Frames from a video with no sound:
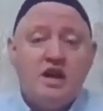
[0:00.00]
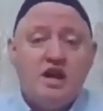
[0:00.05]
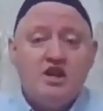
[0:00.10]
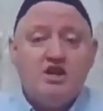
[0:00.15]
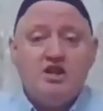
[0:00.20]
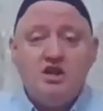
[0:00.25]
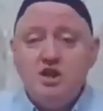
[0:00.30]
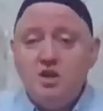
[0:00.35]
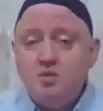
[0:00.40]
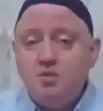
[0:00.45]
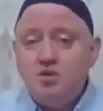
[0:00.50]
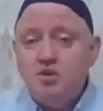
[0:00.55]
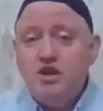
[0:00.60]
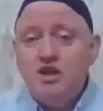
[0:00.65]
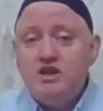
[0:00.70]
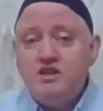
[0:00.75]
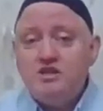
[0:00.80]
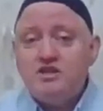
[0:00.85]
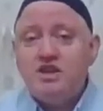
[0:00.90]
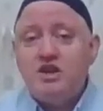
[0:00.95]
E şimdi bu
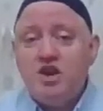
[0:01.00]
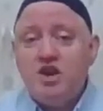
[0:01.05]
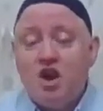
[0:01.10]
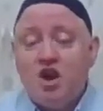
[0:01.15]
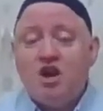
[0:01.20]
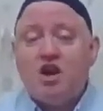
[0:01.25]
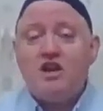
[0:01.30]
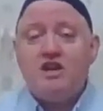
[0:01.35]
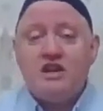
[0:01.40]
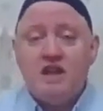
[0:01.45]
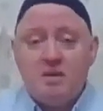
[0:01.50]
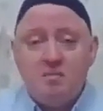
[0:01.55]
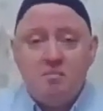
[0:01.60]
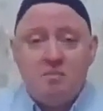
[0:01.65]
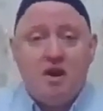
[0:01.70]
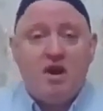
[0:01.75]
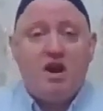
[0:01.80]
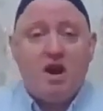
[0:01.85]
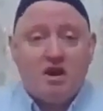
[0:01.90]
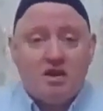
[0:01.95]
insanı hakikaten
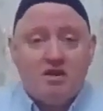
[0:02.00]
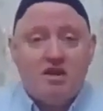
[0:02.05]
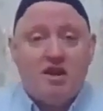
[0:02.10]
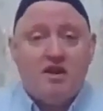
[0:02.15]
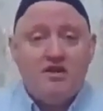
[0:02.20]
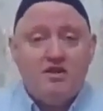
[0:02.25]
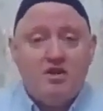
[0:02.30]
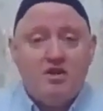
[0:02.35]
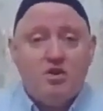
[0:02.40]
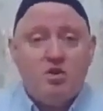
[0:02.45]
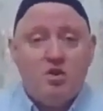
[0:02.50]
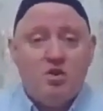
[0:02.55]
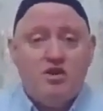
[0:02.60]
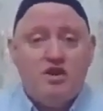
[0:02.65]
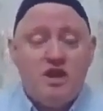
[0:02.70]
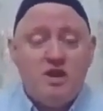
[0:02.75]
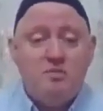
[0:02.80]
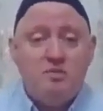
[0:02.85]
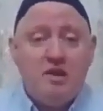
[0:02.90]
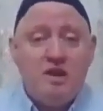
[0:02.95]
meraklandırıyor
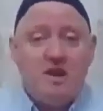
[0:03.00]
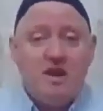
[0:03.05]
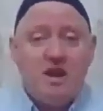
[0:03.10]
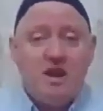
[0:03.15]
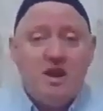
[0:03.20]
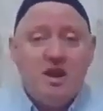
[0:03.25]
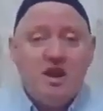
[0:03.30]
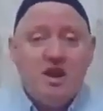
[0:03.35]
değil mi?